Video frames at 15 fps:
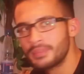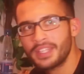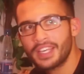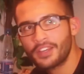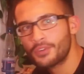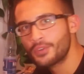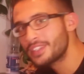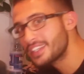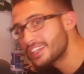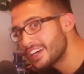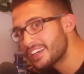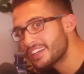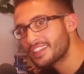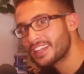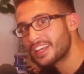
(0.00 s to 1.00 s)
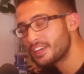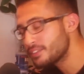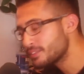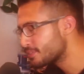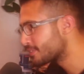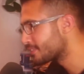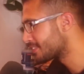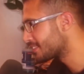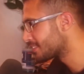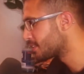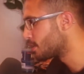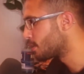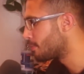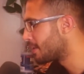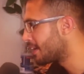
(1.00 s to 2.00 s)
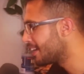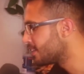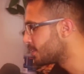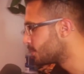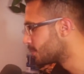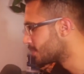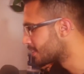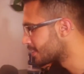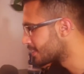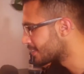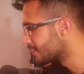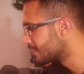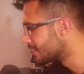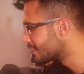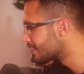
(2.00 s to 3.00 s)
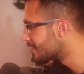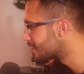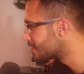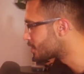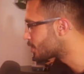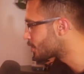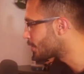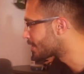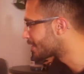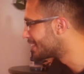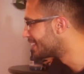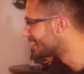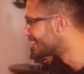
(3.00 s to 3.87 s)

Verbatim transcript: Pierre guckt hier gerade live bei iTunes und ist geschockt.